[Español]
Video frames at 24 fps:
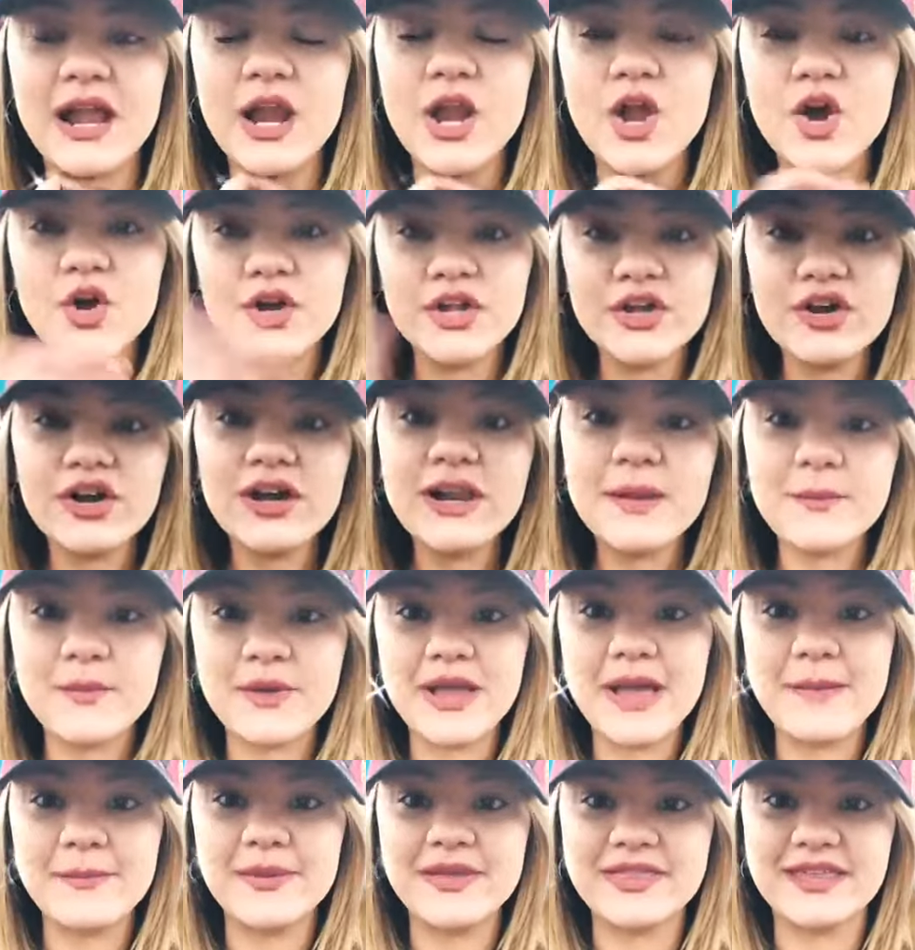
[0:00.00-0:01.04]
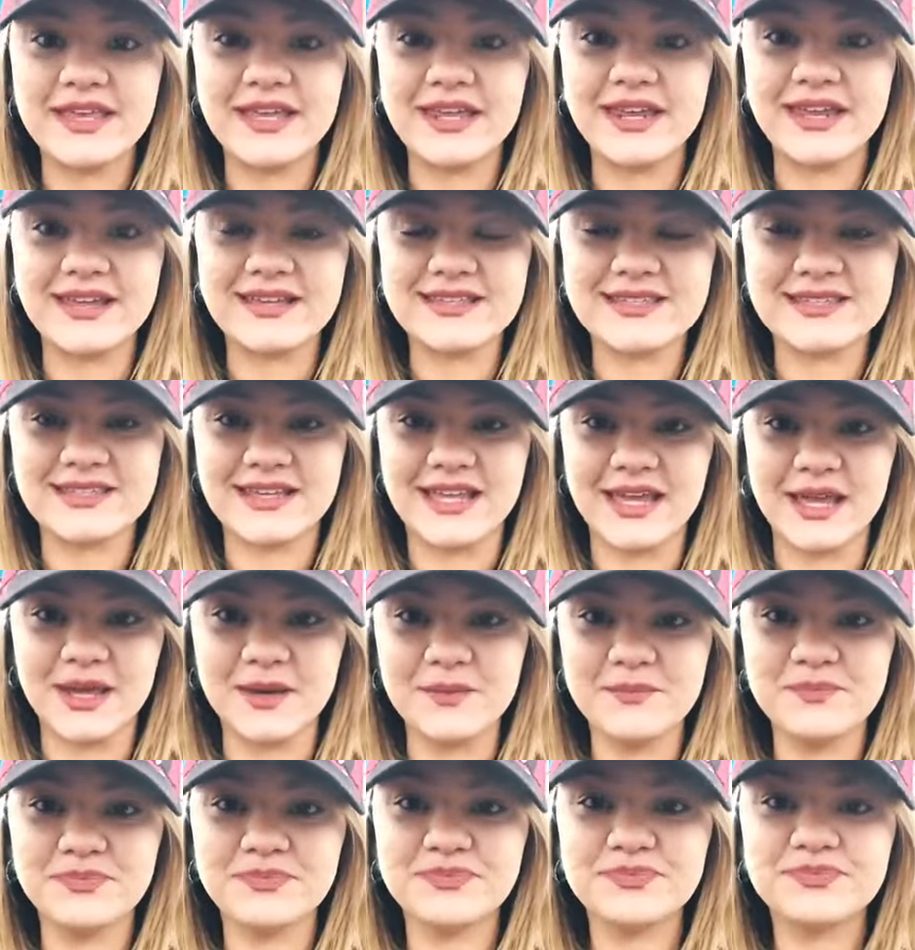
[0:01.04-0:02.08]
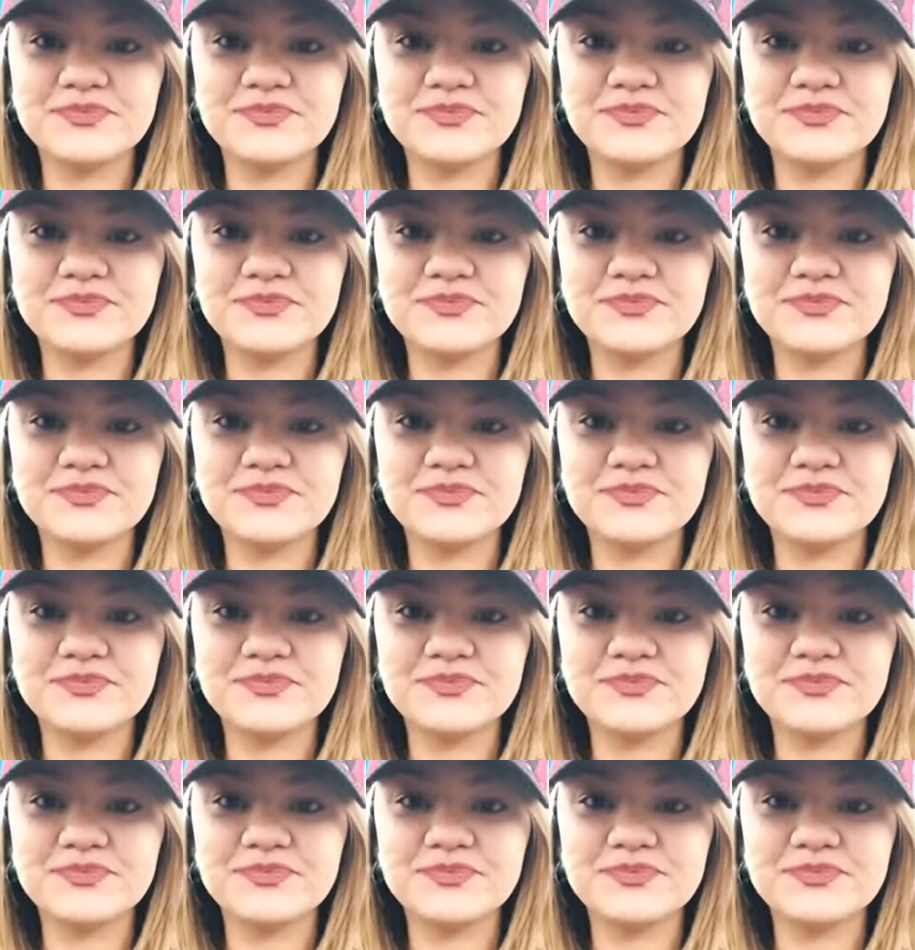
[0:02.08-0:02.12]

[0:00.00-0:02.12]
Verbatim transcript: Lo único que les voy a pedir es que